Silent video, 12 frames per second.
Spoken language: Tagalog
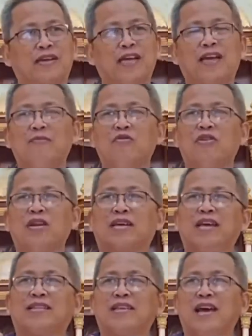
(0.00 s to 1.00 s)
kay ang imong
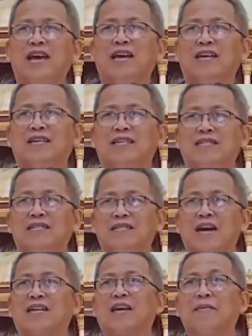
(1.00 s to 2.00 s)
nakita
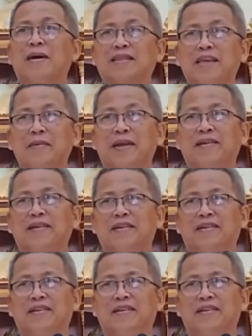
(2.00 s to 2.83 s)
ang kabati man